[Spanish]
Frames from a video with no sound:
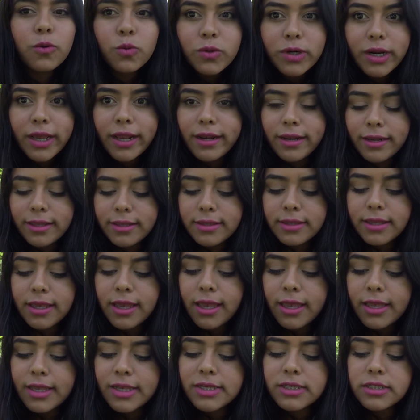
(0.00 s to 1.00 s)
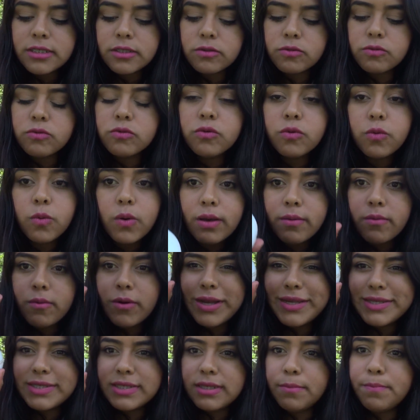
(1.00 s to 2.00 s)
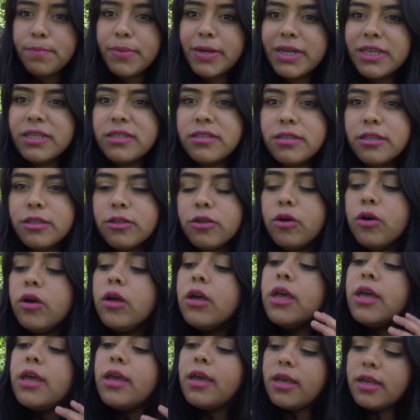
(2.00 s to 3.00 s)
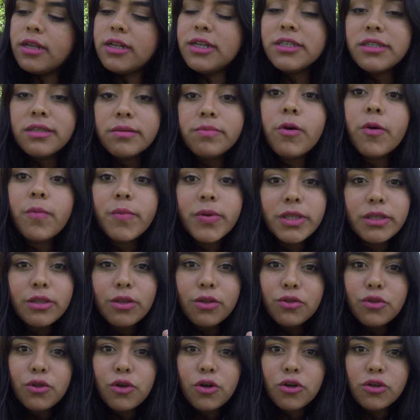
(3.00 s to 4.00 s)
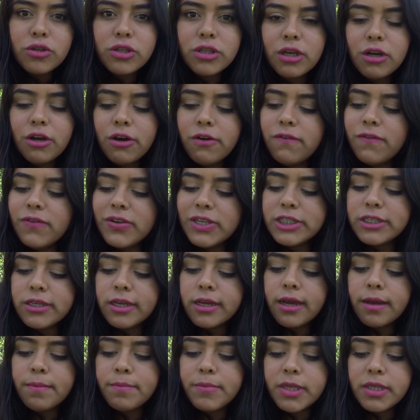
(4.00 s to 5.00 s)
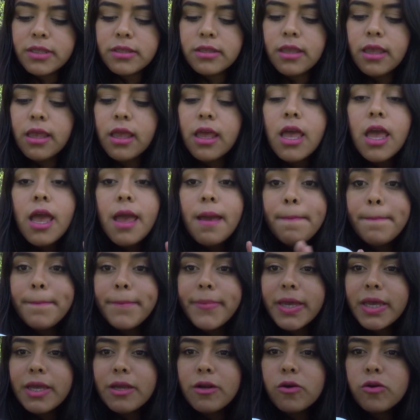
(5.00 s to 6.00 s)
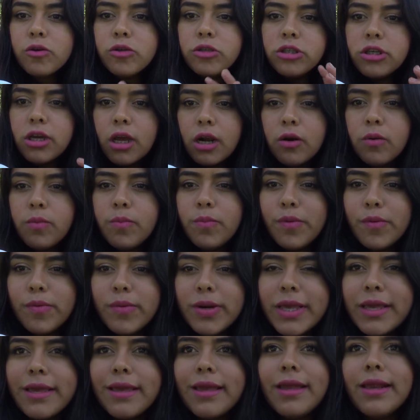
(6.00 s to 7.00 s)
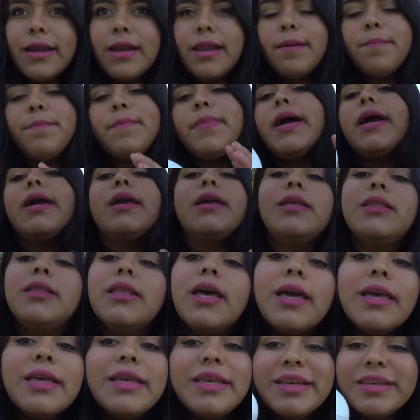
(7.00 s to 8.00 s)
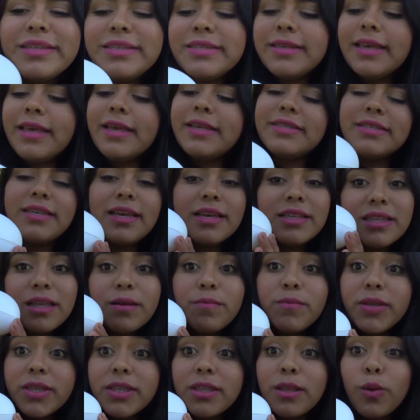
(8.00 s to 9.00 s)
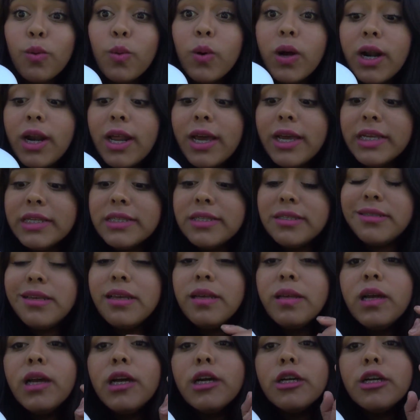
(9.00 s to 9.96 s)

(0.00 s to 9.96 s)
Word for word: una línea es un huevo así parecido. En este momento no lo tengo físicamente, pero ya lo publiqué en la página y es exactamente igual a este,